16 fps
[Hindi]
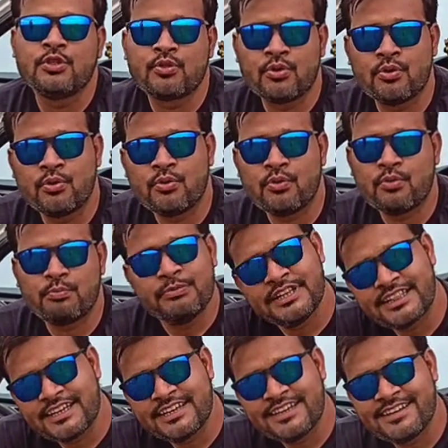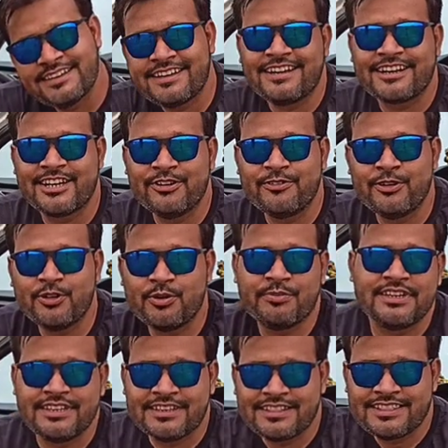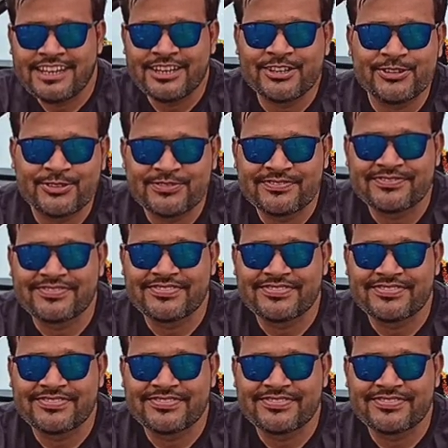तो मिलते हैं अगले वीडियो में थैंक यू